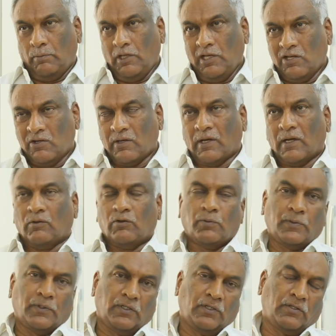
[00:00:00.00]
మినిస్టర్ ఎలా
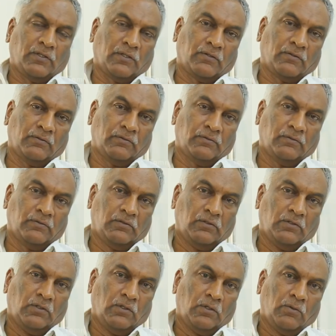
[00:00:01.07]
ఓపెన్ చేశారు
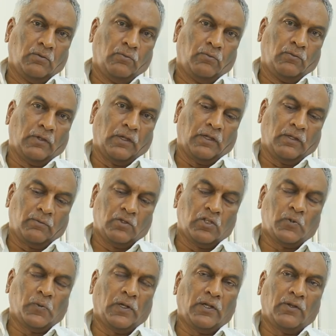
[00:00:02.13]
అది
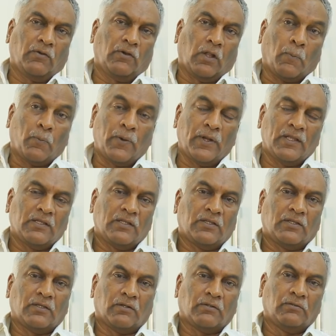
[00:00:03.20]
మున్సిపాలిటీ వాళ్ళు అప్పుడేం
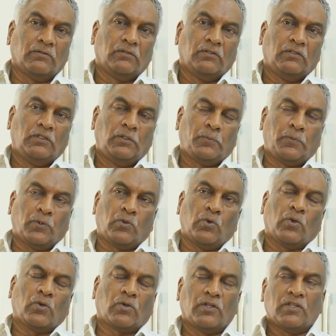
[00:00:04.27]
చేశారు ఇప్పుడు
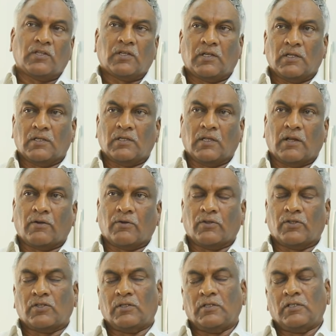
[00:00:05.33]
కోర్టు నుంచి కేసు ఆర్డర్
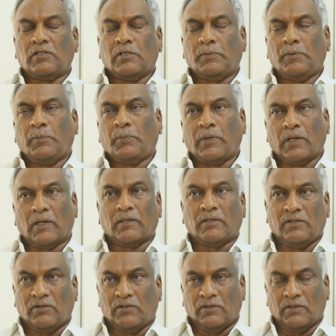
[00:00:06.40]
వచ్చిందని చెప్పి ఇప్పుడు ఎలా
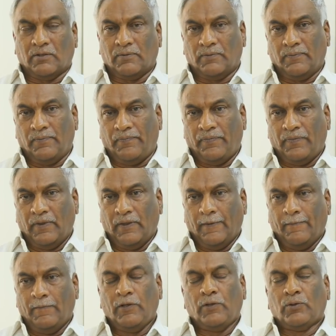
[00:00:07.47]
తీశారు
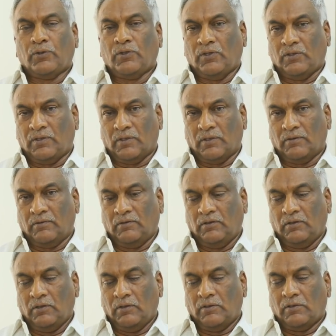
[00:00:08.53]
ఎందుకు తీశారు
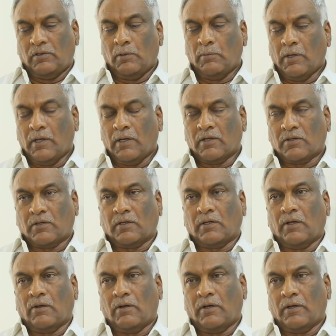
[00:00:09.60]
సినిమా ఇండస్ట్రీ
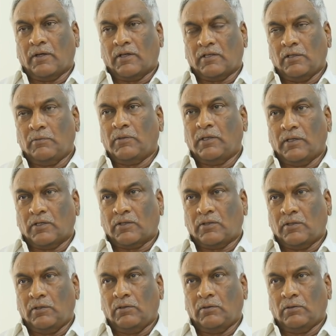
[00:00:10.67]
కావాలంటారు సినిమా
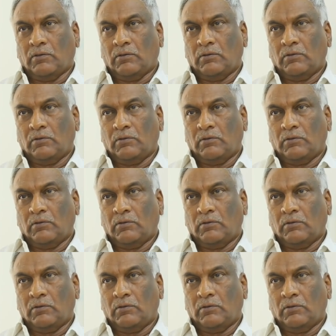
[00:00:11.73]
ఇండస్ట్రీలో